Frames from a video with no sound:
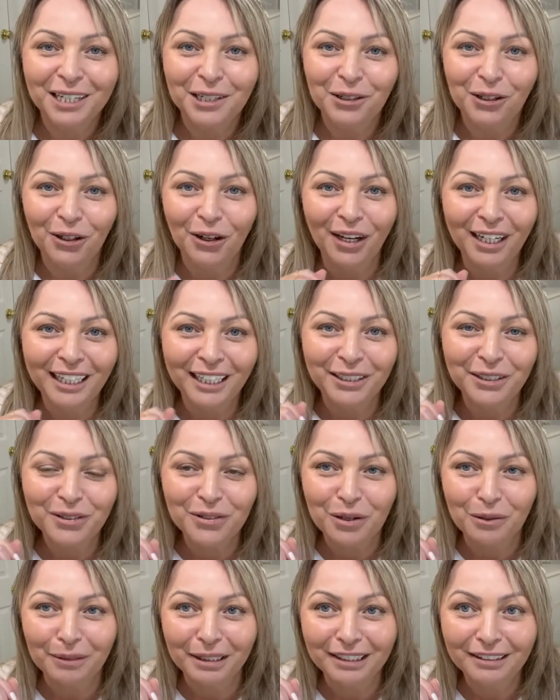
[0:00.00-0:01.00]
Coloquem nos
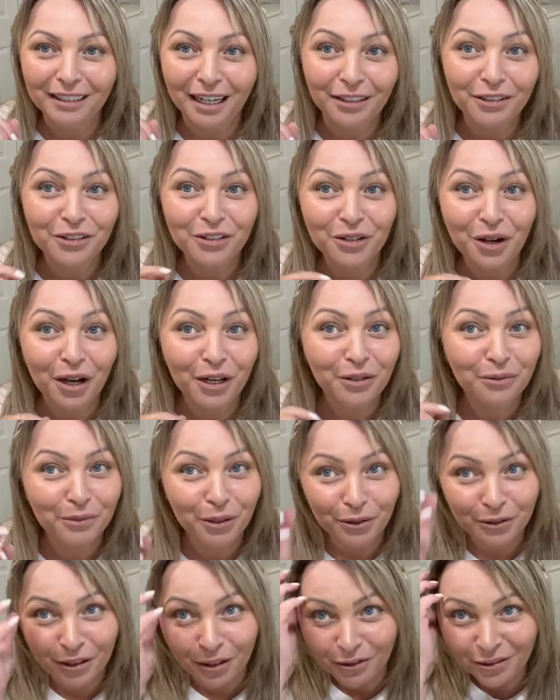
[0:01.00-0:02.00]
comentários, olha, o
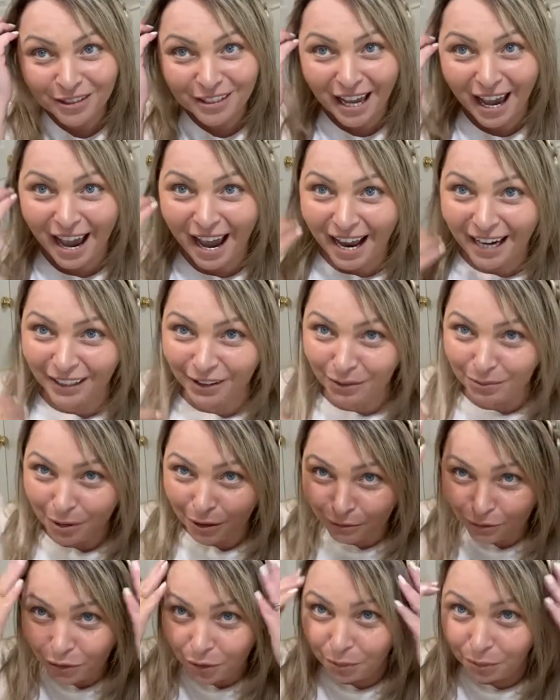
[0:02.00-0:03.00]
meu deu certo, o
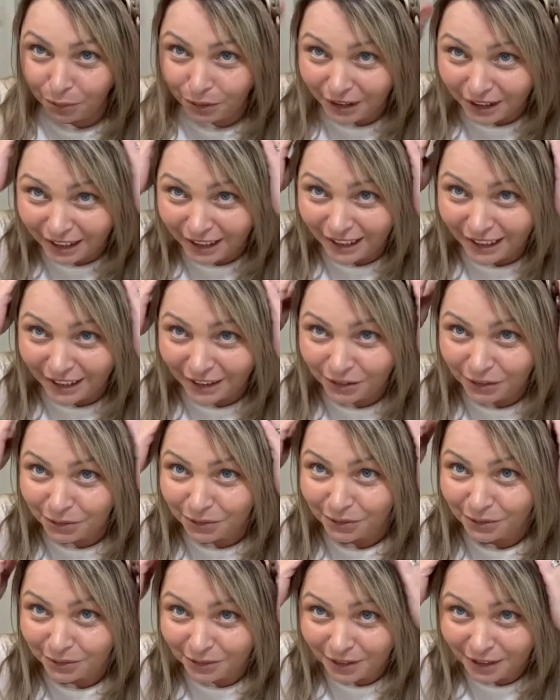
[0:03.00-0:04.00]
meu ficou
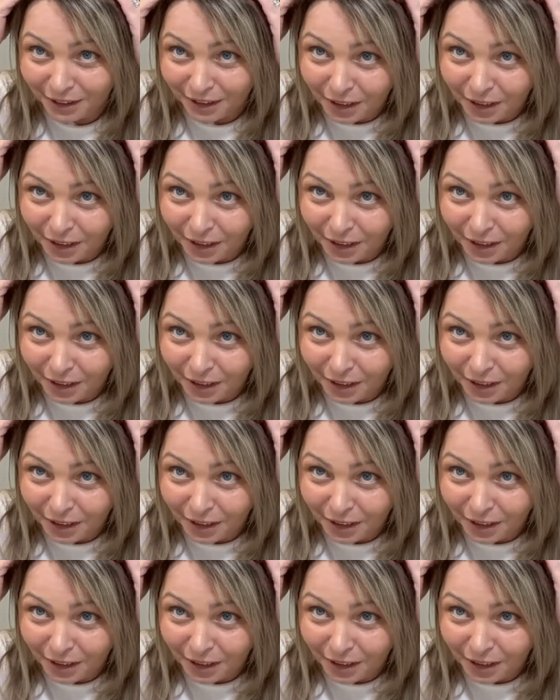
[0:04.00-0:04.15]
bonito.